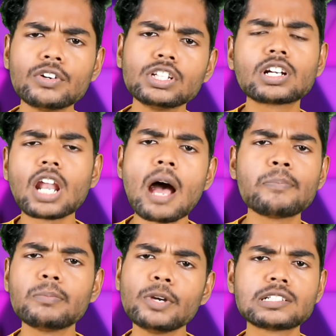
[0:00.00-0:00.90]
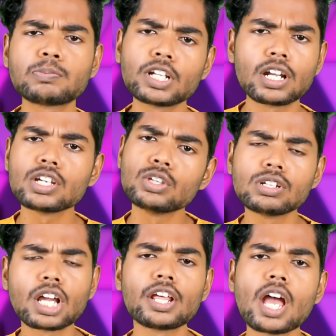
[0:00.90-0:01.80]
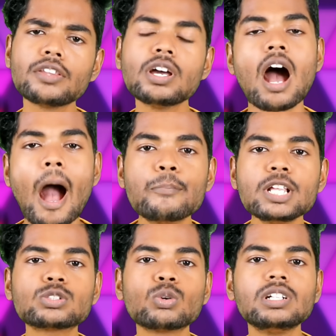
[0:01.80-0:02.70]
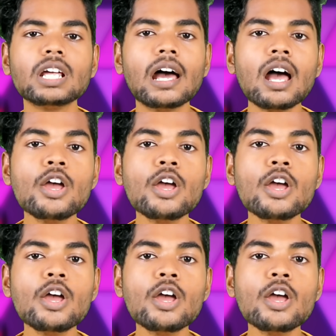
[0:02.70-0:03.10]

தான் வந்து பேஸ் எதுவும் கிடையாது அப்படின்னு சொல்லிட்டு